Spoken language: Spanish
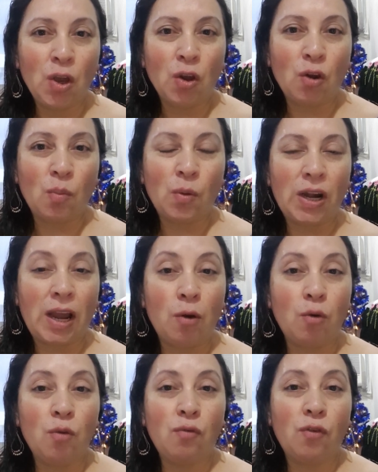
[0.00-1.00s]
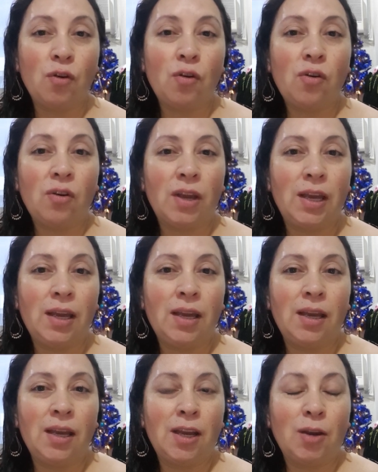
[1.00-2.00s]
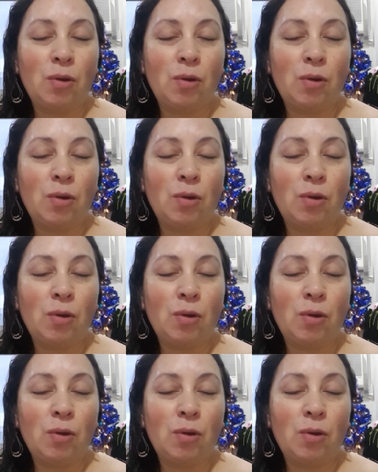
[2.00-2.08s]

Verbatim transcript: como la hubo eh,